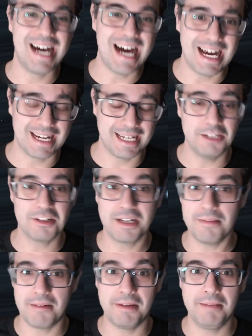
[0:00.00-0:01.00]
aquello
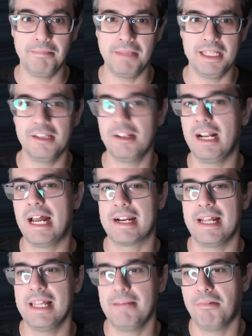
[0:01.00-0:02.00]
que me habéis pedido en las
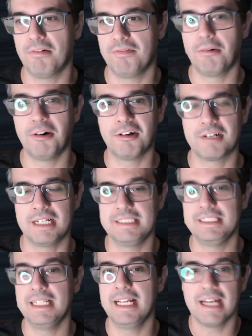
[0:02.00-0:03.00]
redes, por favor,
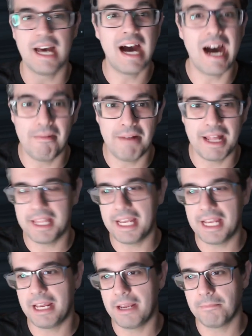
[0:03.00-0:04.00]
Resident habla
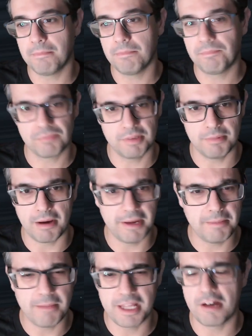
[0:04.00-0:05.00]
de. Mm, me
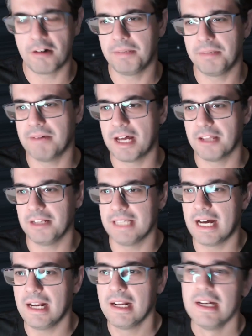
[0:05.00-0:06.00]
habéis mandado privado y
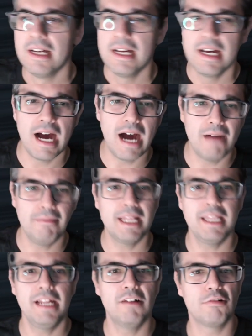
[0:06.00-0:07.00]
tal.
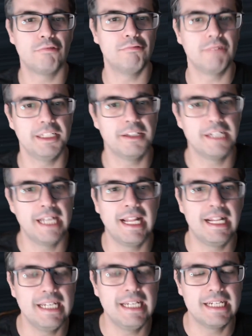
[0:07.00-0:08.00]
Habla de lo ocurrido en el
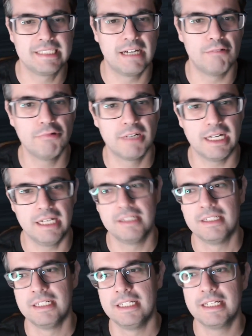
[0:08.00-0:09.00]
Elías Aguja.
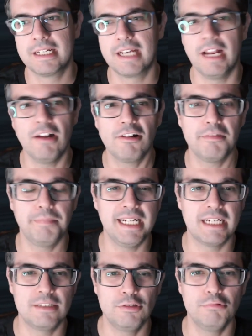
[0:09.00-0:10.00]
¿Qué es lo que
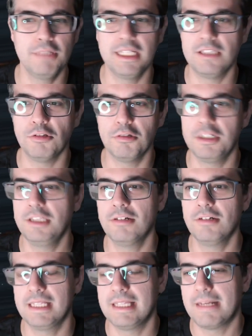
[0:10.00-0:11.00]
opinas tú de todo
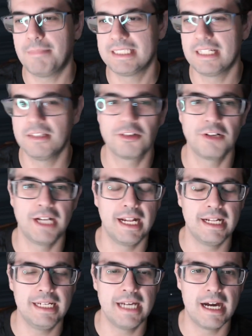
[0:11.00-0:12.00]
esto que está pasando con el
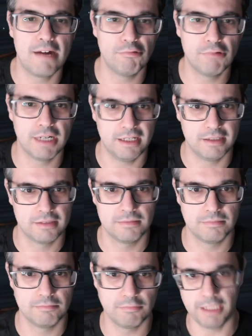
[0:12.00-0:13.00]
Elías Aguja?
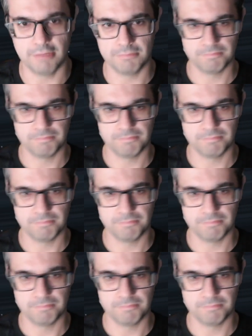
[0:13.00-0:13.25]
Bueno,